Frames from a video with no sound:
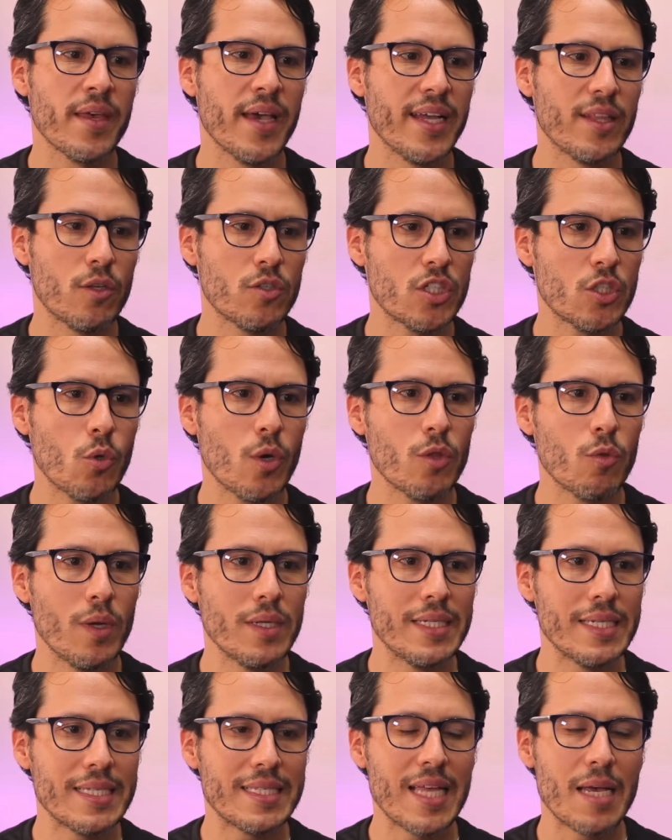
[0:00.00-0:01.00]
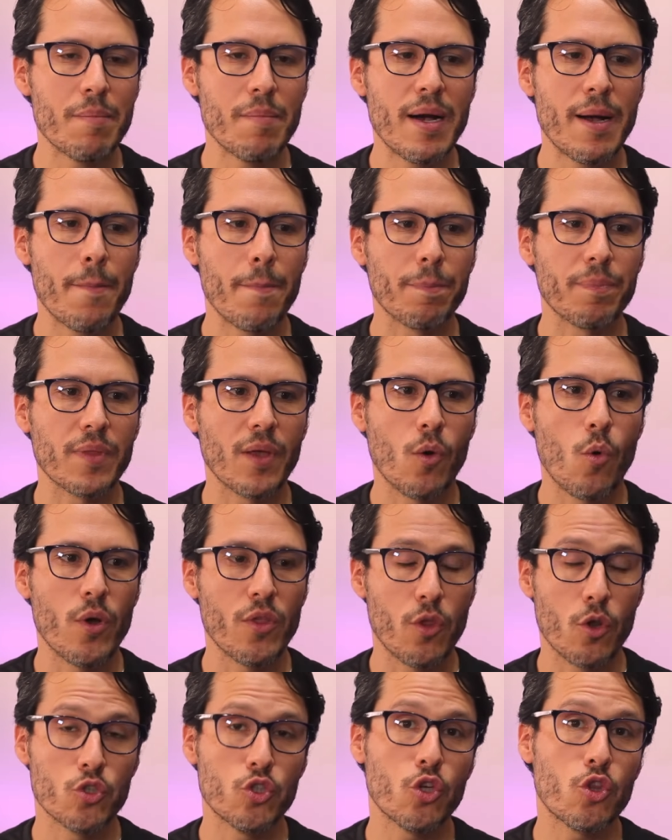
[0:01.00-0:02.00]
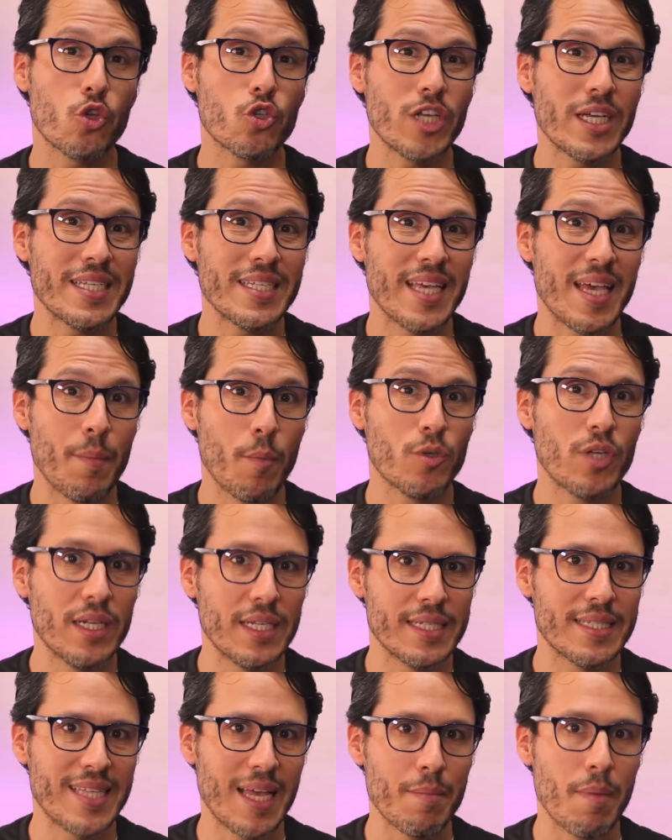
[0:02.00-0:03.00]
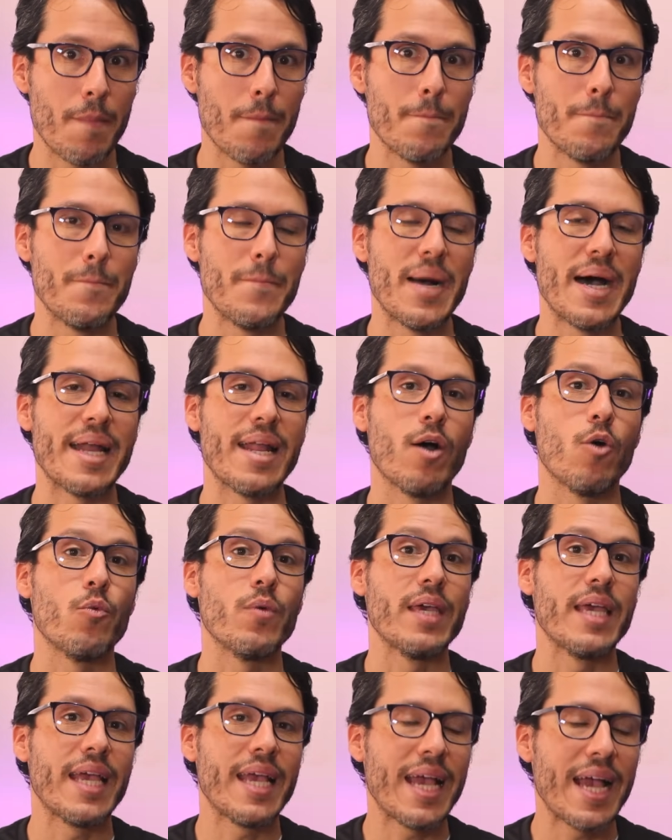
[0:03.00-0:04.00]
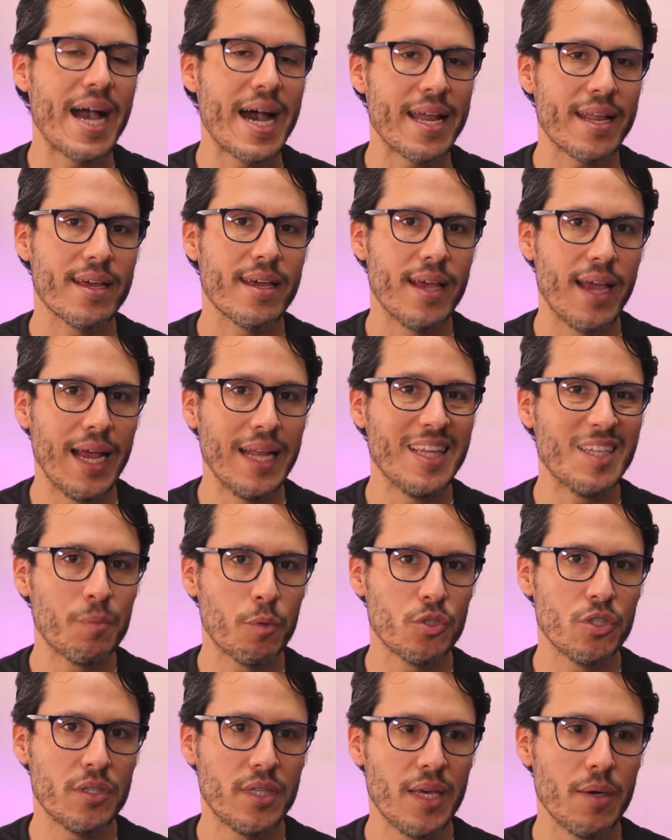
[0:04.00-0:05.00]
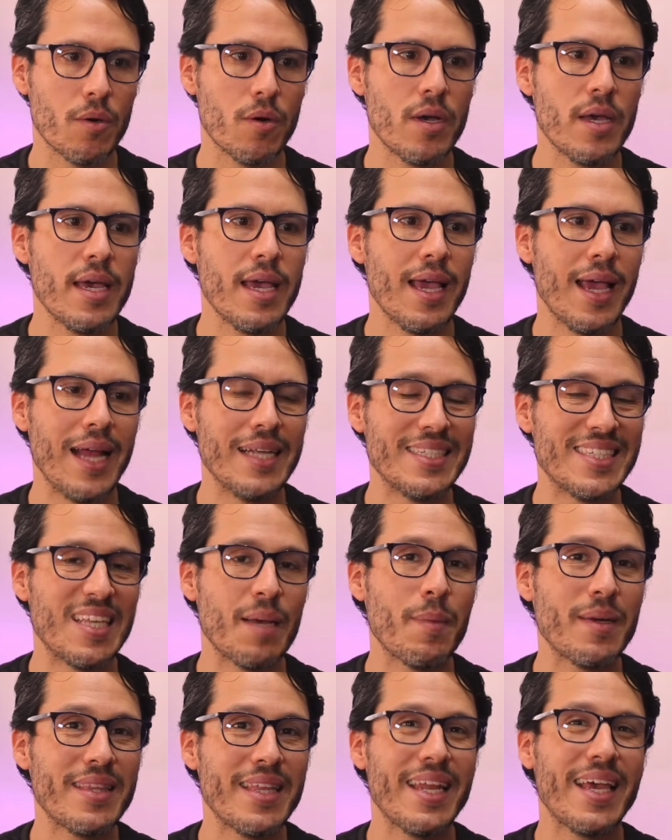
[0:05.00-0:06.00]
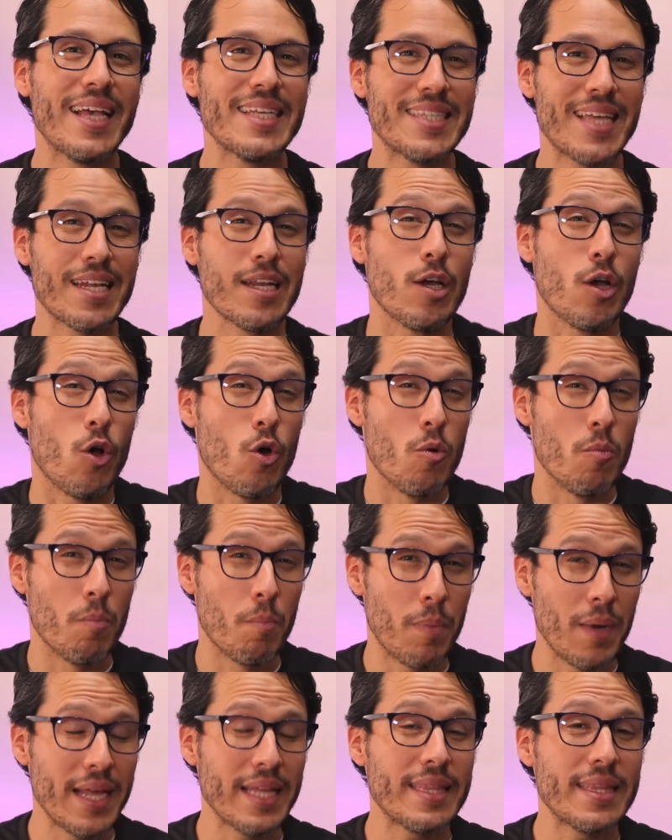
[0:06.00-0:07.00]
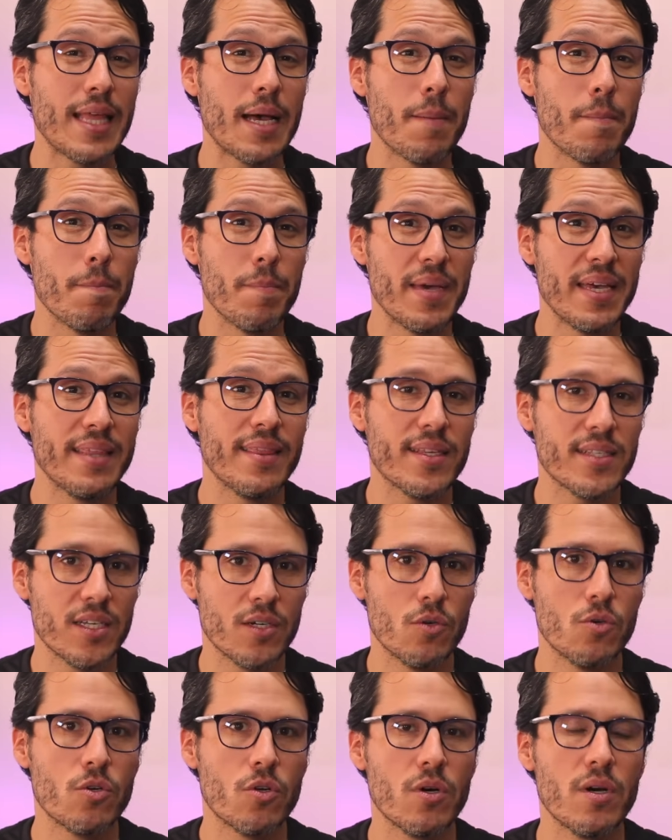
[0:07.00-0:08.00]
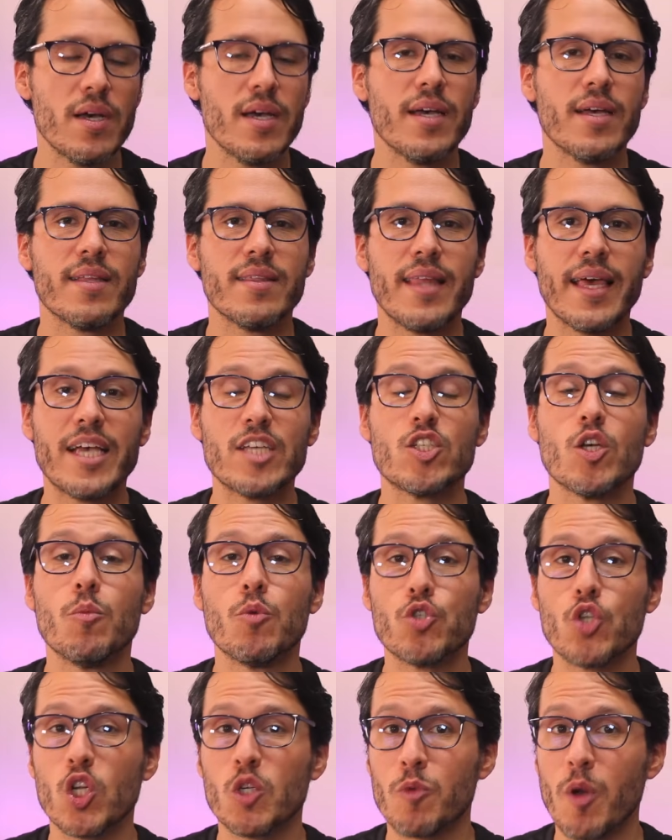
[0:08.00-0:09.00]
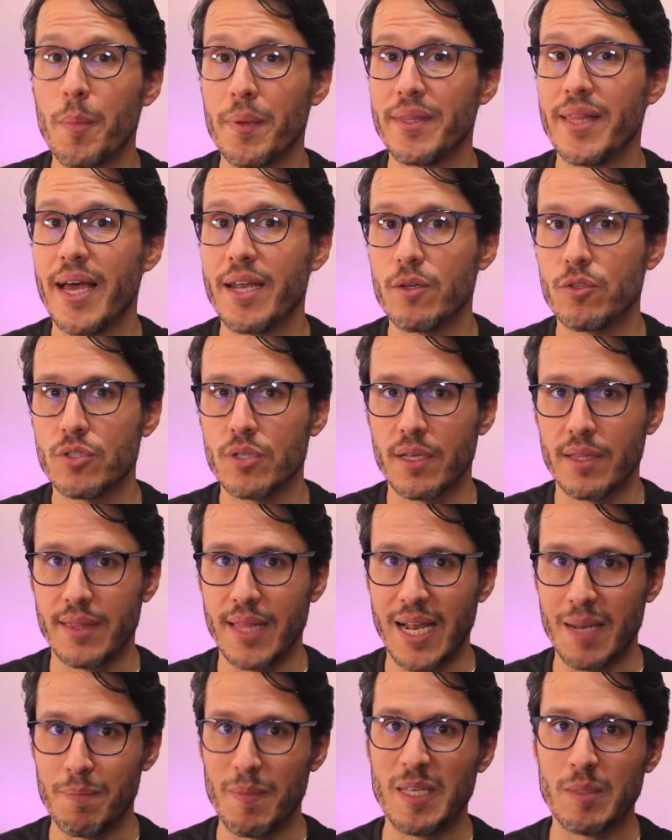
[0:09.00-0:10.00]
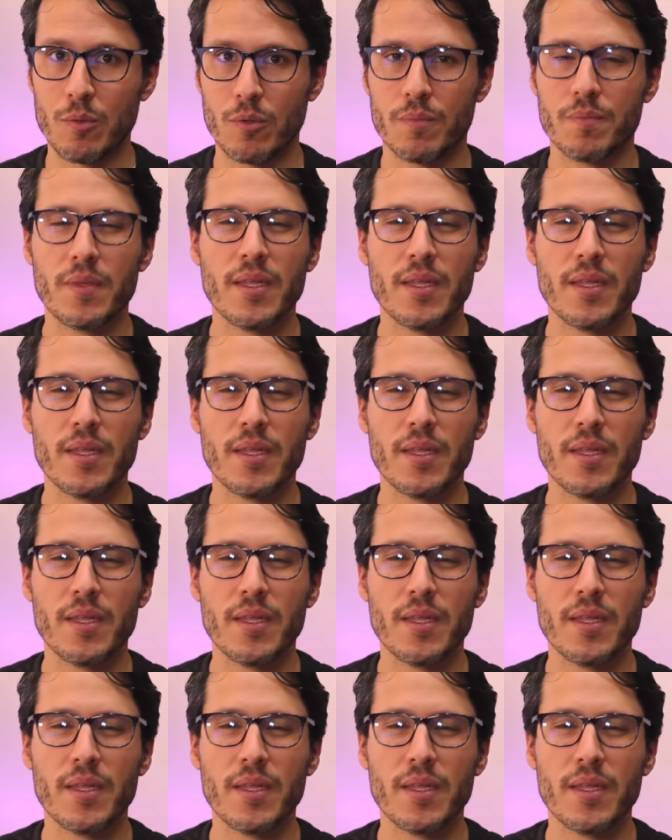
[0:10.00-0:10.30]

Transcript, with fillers: Entonces, cuando el sistema, cuando nosotros accedemos al sistema para ubicar el dispositivo, el sistema tiene que estar completamente seguro de que somos los propietarios del mismo.